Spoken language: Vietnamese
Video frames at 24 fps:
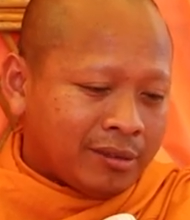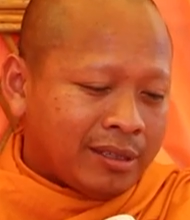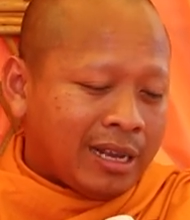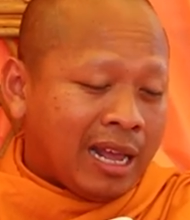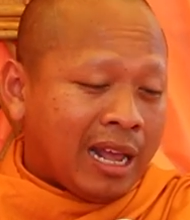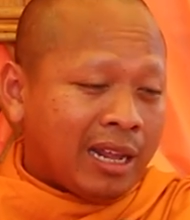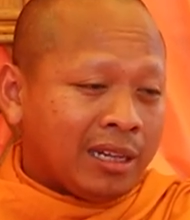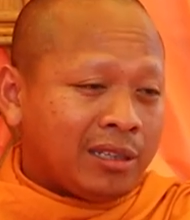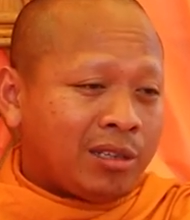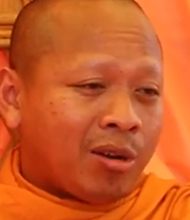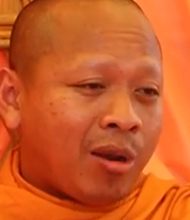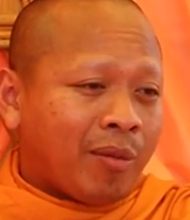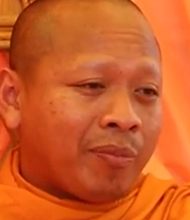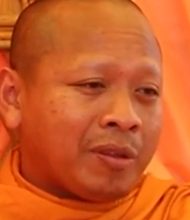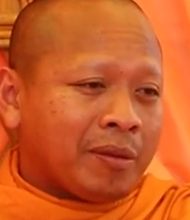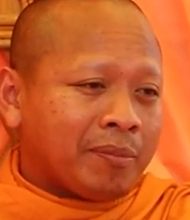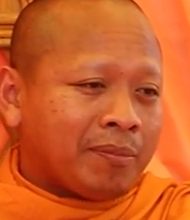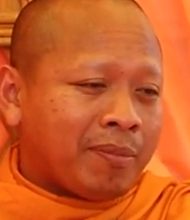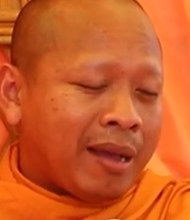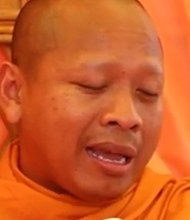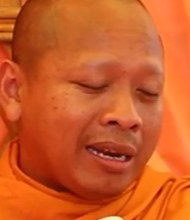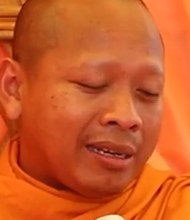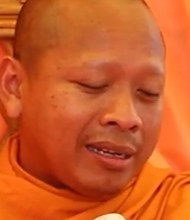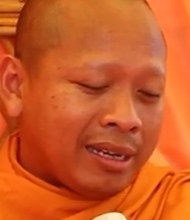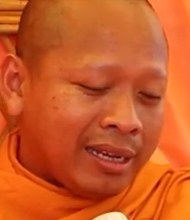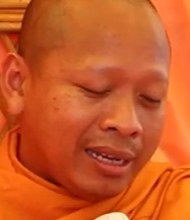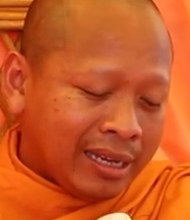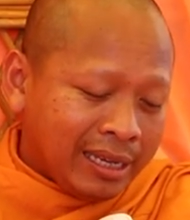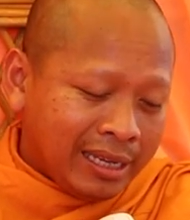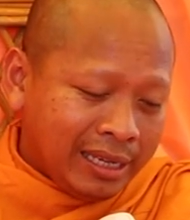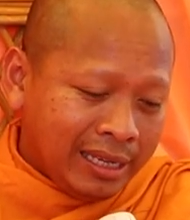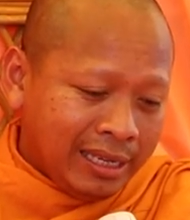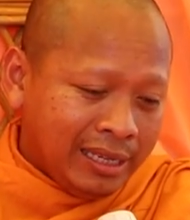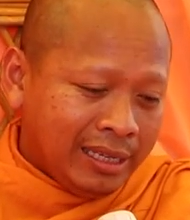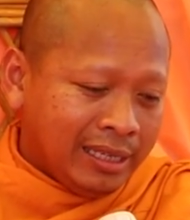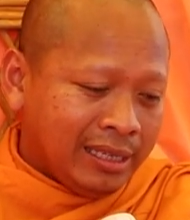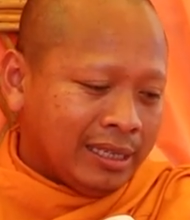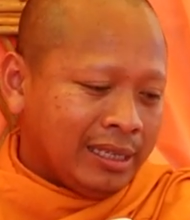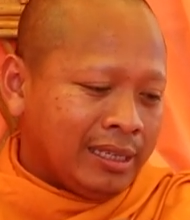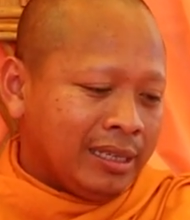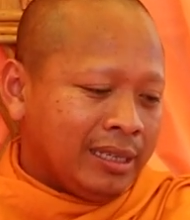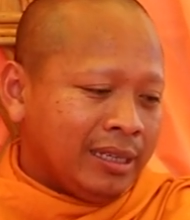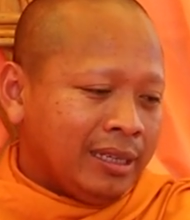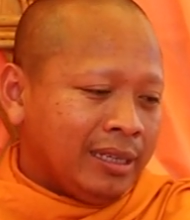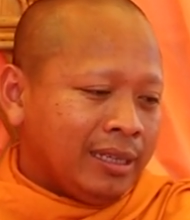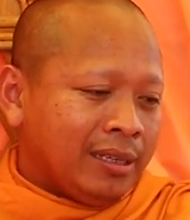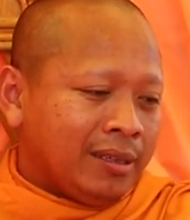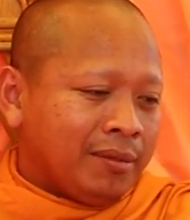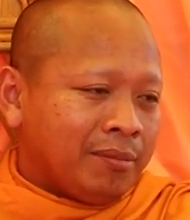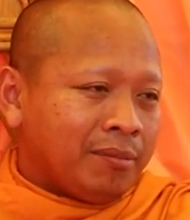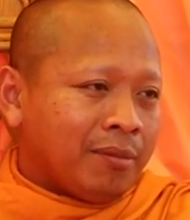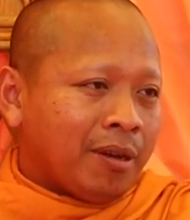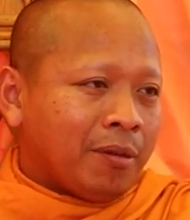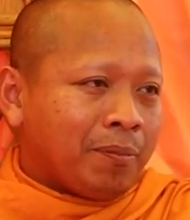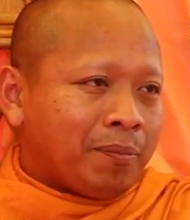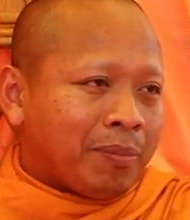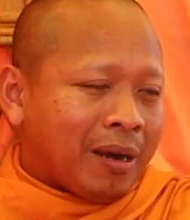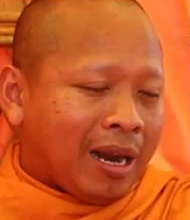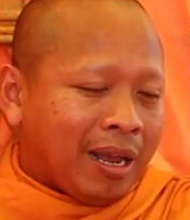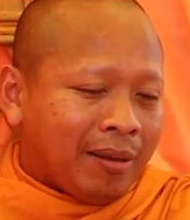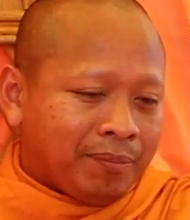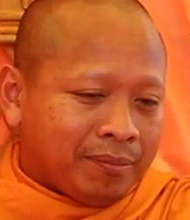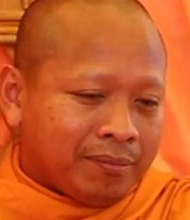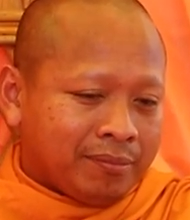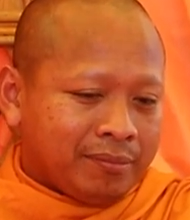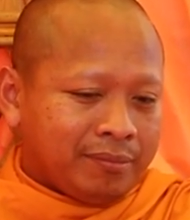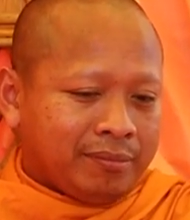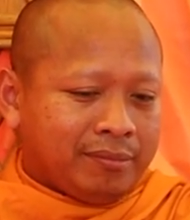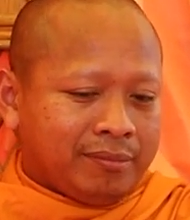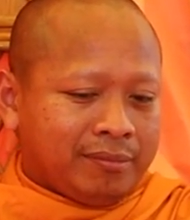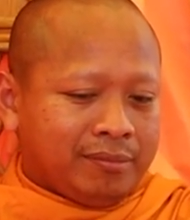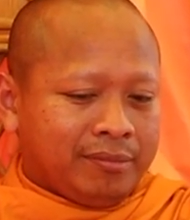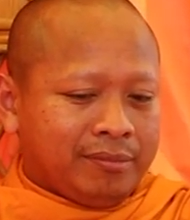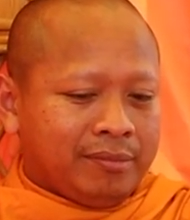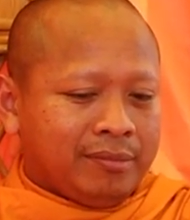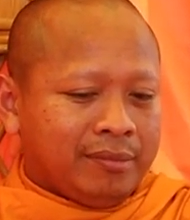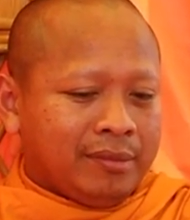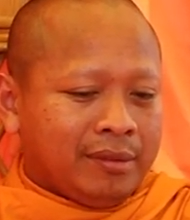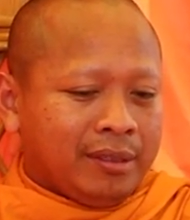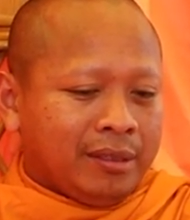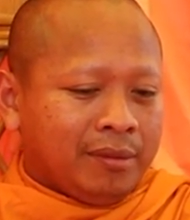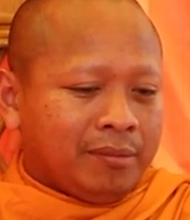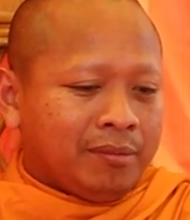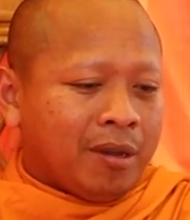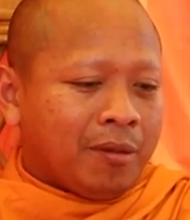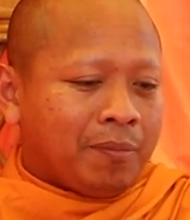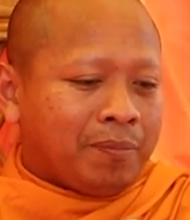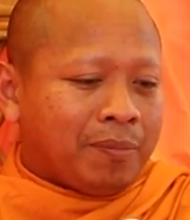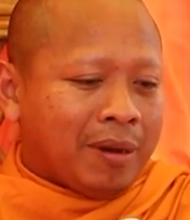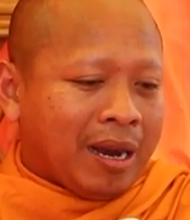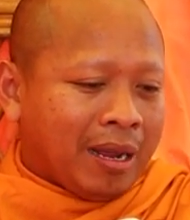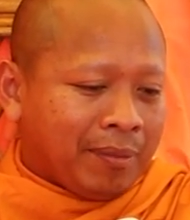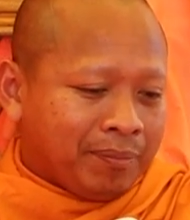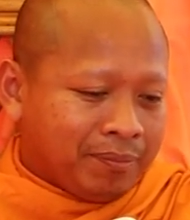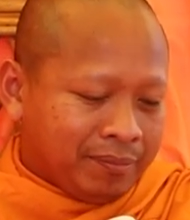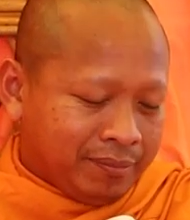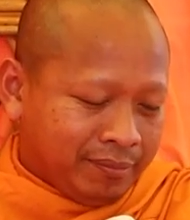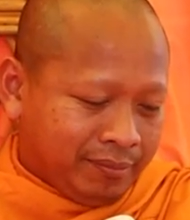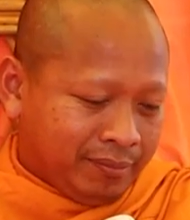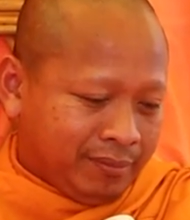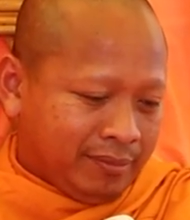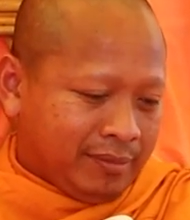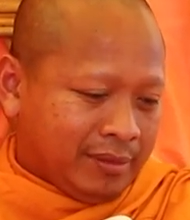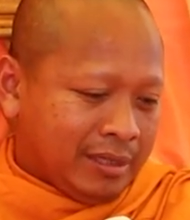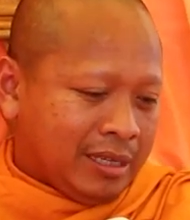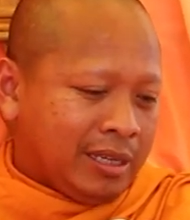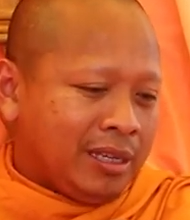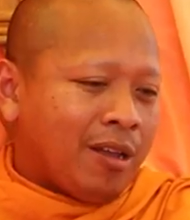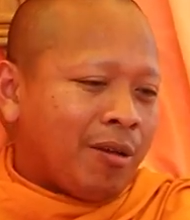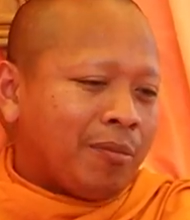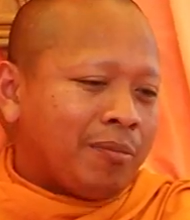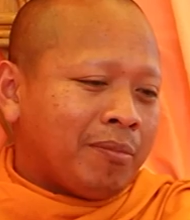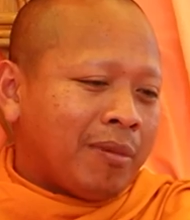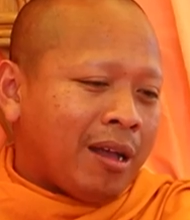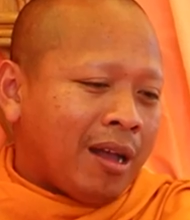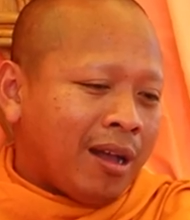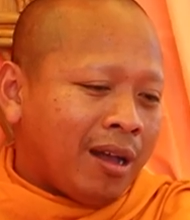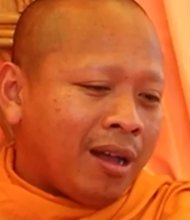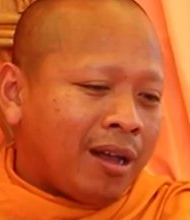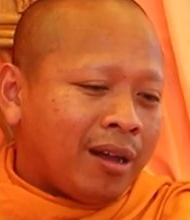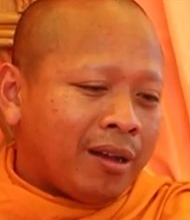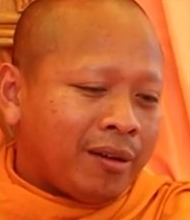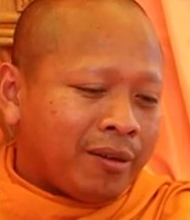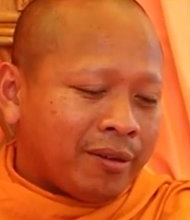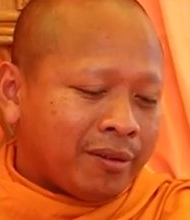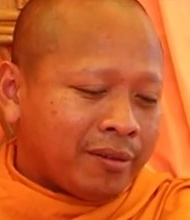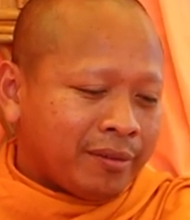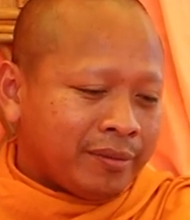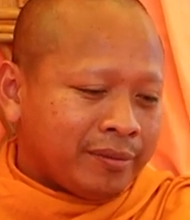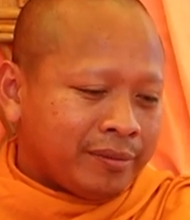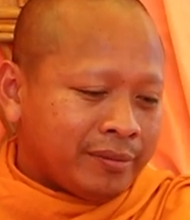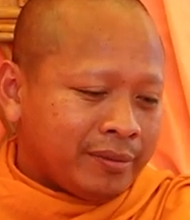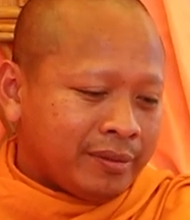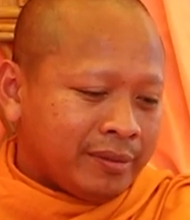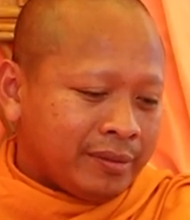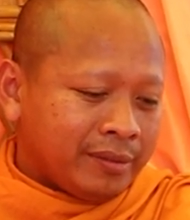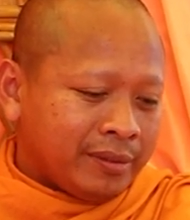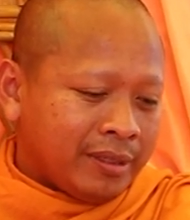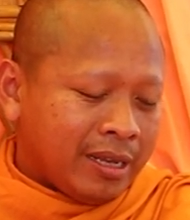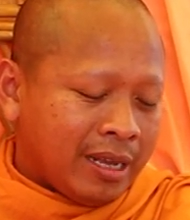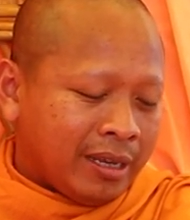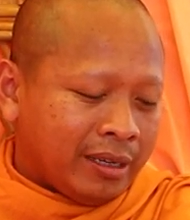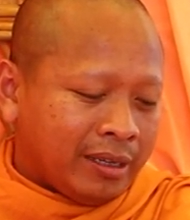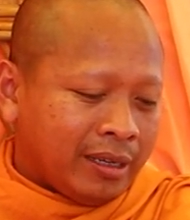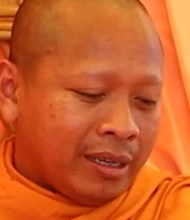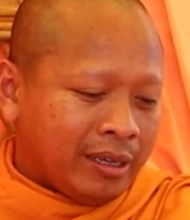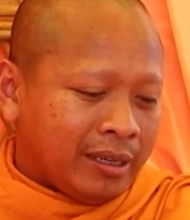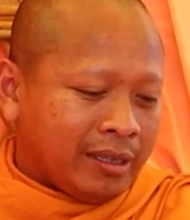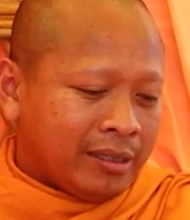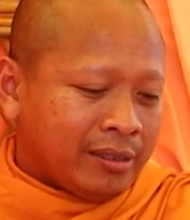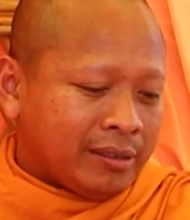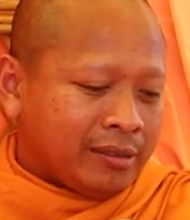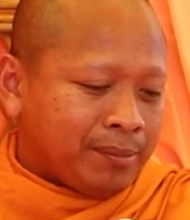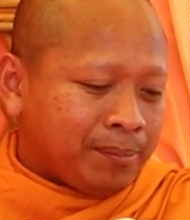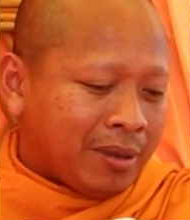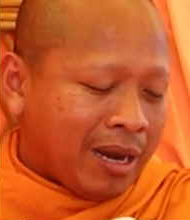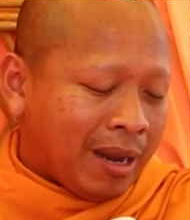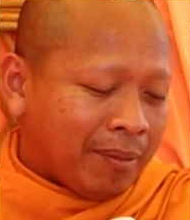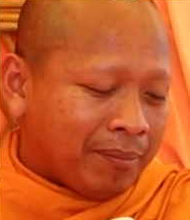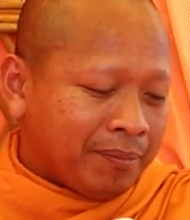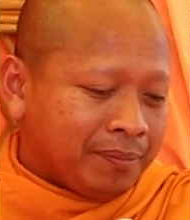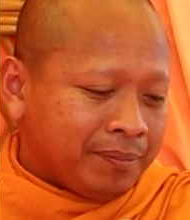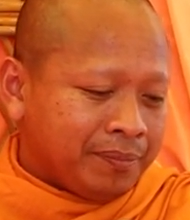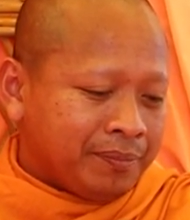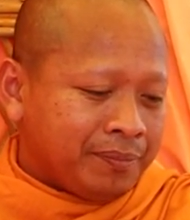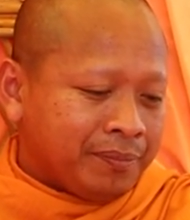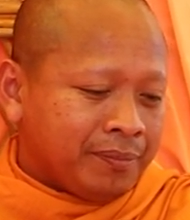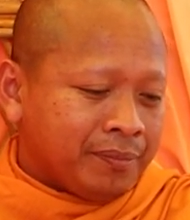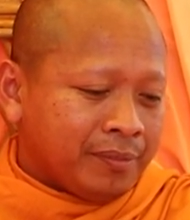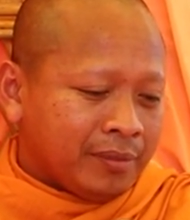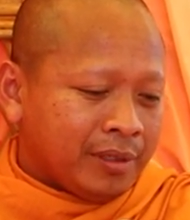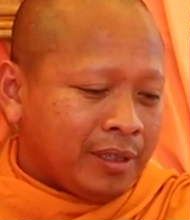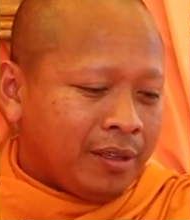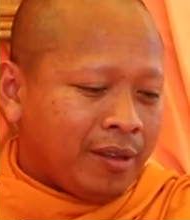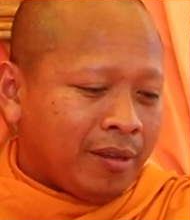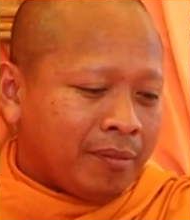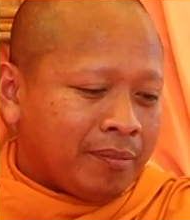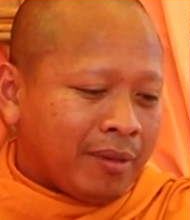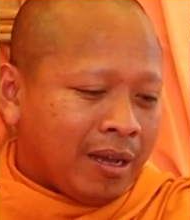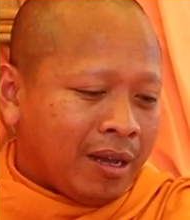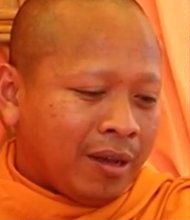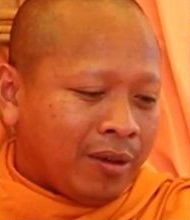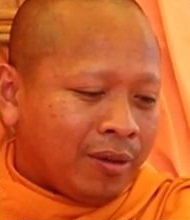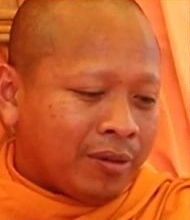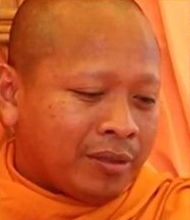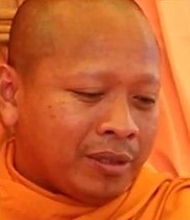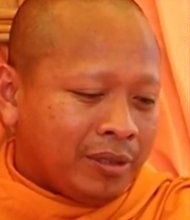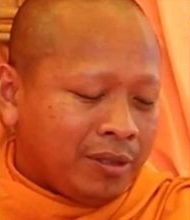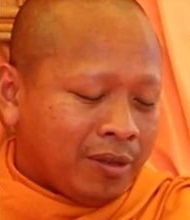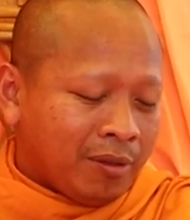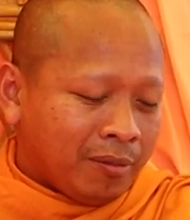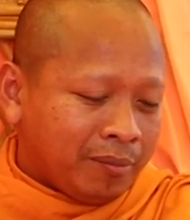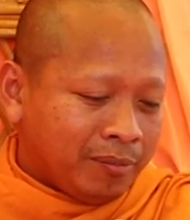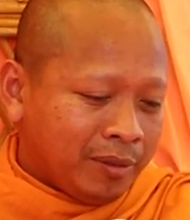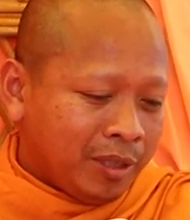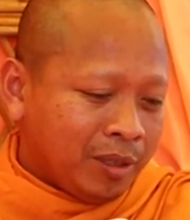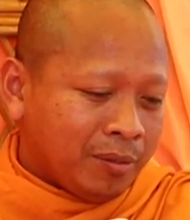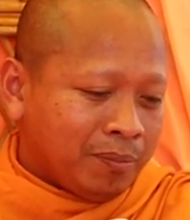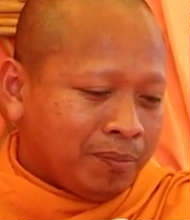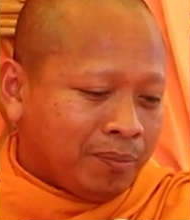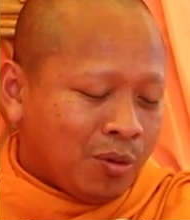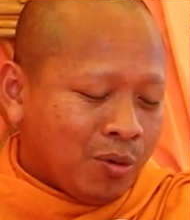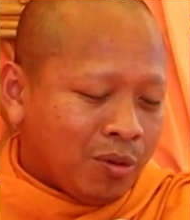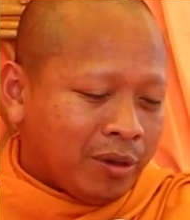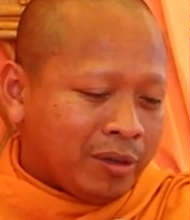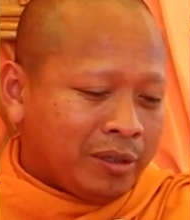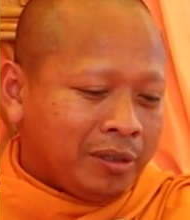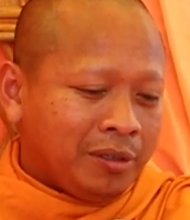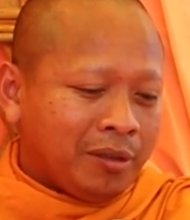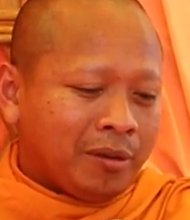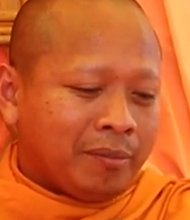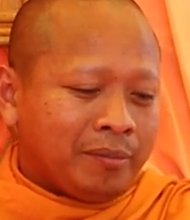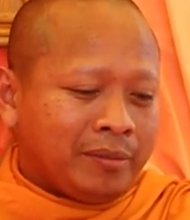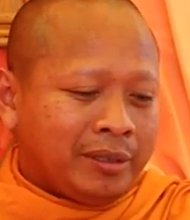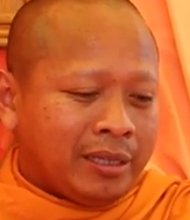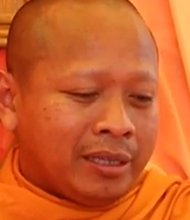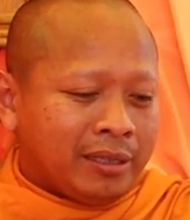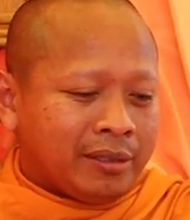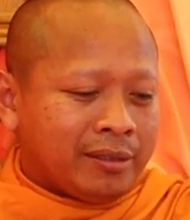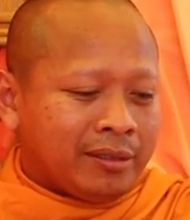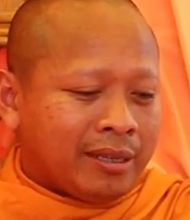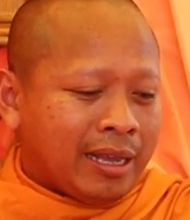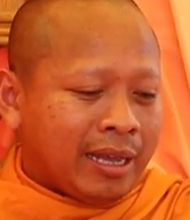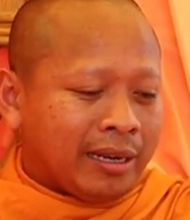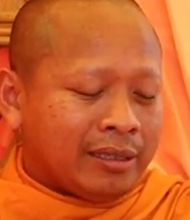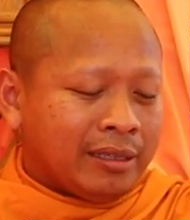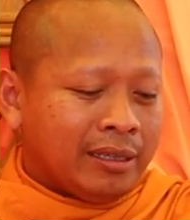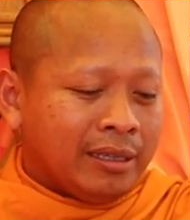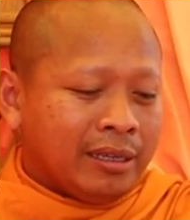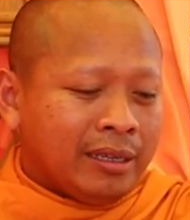ca trọp sập bạt ấy mà prap mà prap nhầm màu là ngày gặp nhầm màu nhầm chỉ buộc nhầm chỉ sạt